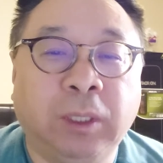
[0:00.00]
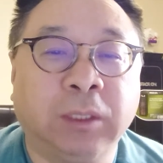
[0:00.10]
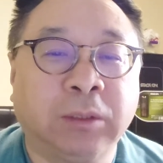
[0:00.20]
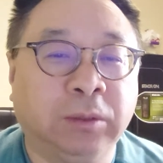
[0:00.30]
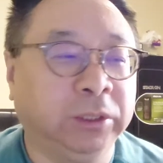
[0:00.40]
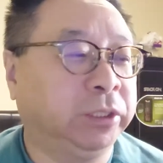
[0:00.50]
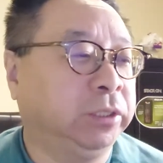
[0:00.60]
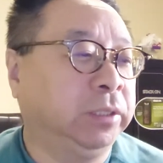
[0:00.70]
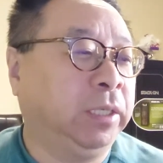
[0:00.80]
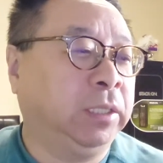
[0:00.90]
活，同
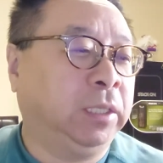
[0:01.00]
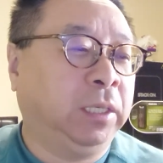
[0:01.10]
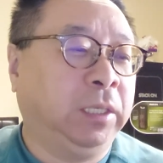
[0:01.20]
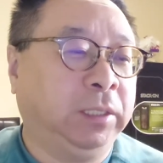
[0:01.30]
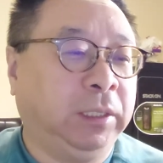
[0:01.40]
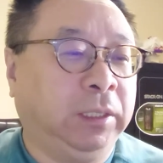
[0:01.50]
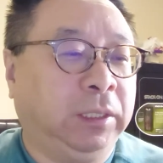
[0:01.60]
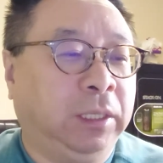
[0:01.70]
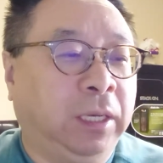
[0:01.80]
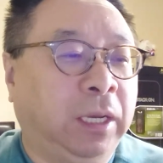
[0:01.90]
时呢，你
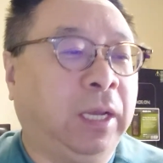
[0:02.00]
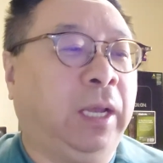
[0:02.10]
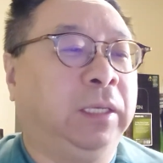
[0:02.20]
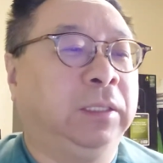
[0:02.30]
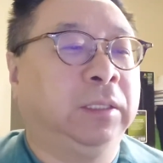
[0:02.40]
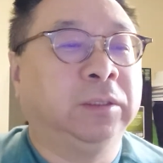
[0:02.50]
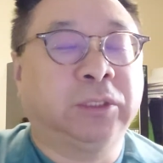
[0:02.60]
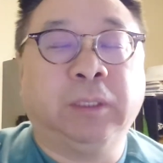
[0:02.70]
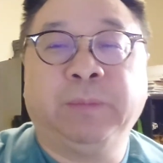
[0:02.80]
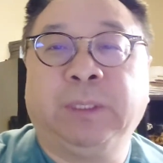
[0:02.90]
还能够
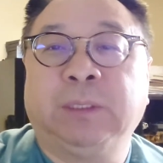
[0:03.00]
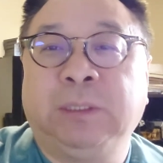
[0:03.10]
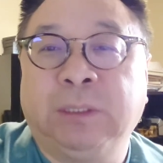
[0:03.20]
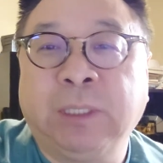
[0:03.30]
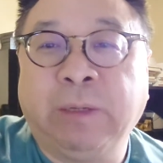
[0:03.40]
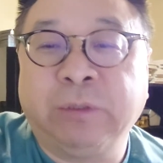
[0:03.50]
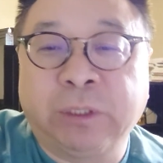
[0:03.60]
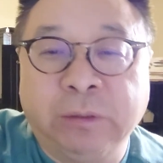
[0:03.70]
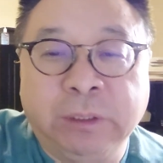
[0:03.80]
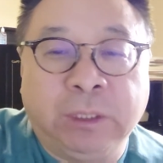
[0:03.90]
证明你的财务
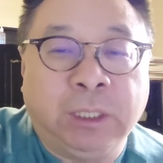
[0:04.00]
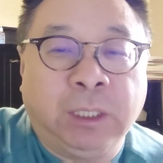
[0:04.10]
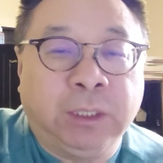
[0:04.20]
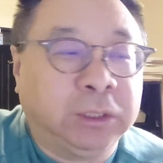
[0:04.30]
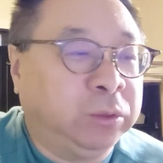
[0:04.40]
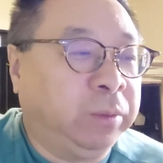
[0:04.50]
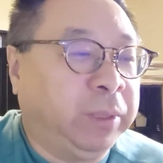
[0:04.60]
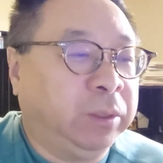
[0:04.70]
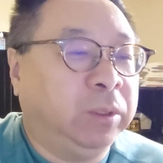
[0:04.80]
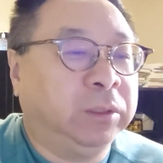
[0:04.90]
收益是对
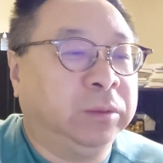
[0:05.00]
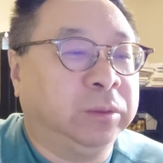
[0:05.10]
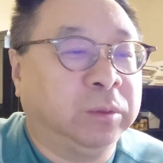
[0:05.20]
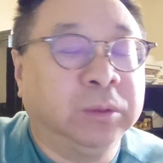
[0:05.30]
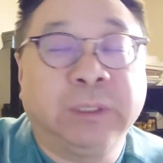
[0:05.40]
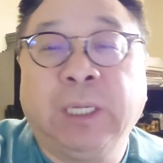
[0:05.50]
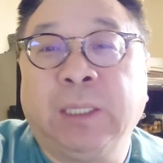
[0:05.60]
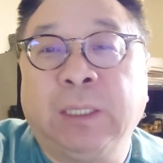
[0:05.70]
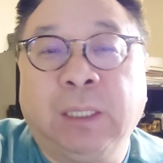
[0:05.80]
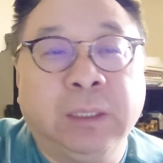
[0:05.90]
美国有所贡
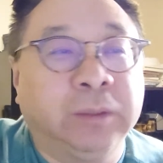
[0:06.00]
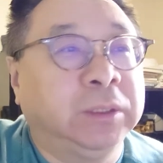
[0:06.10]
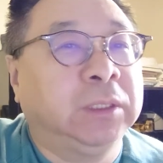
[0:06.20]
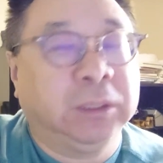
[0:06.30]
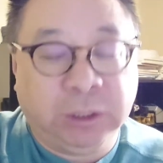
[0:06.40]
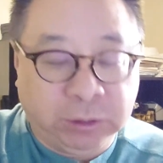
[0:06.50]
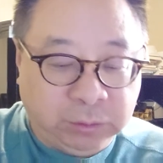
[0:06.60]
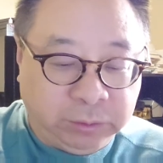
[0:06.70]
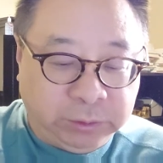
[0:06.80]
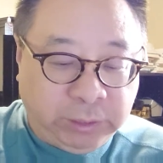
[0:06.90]
献的啊，有一定的经济
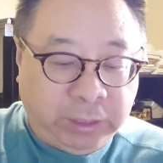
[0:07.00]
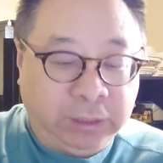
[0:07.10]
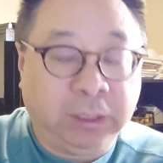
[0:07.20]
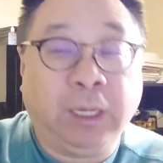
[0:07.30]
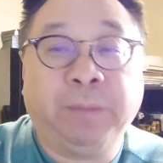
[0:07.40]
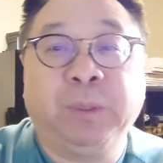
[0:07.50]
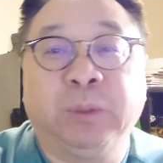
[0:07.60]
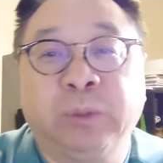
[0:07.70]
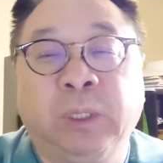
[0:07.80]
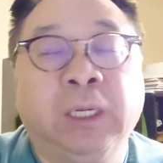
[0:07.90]
贡献啊。比
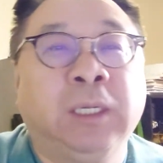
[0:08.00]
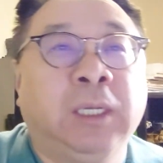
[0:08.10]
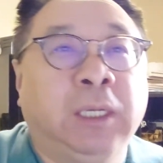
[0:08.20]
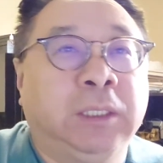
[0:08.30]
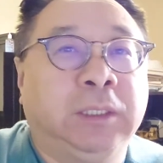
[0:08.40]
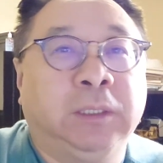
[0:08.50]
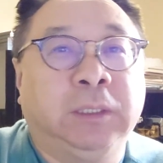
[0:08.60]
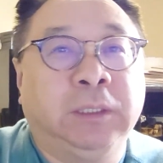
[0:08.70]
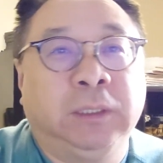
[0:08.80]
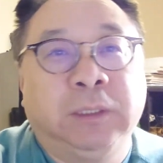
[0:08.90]
如说你
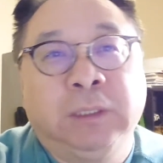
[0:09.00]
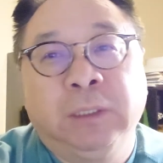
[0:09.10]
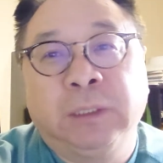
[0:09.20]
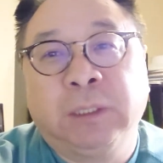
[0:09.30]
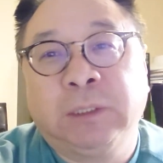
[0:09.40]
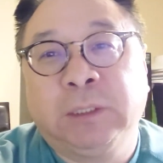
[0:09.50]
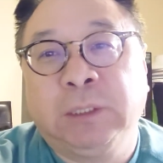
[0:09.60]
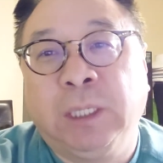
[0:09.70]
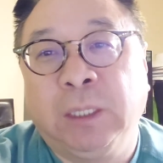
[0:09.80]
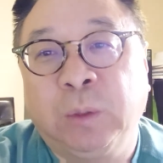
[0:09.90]
你的这个
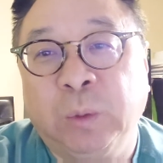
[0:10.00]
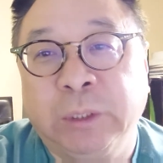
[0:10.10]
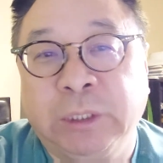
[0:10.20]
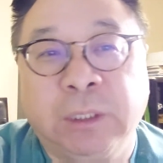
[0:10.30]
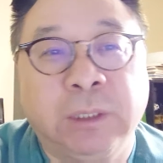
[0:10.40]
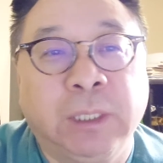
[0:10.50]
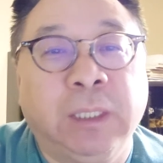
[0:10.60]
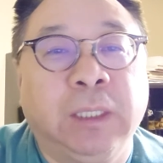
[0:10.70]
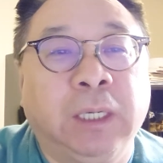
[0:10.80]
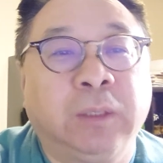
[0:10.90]
企业里雇了几个
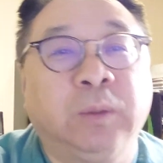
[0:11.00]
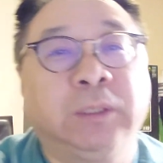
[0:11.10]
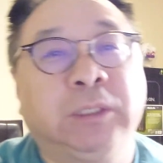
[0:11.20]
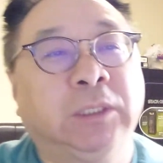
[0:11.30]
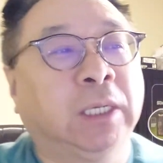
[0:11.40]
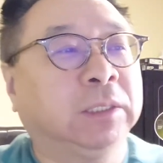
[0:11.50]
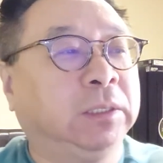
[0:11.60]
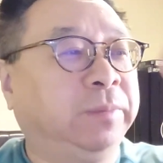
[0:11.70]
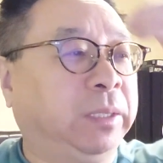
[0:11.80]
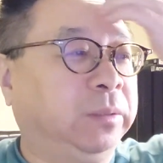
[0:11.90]
人啊，雇了几个当
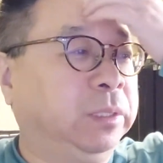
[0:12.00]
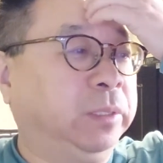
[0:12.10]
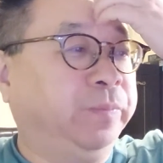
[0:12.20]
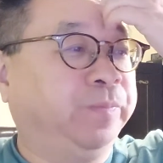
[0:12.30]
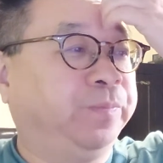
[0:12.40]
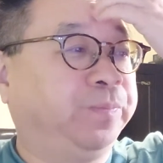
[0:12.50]
地的美国人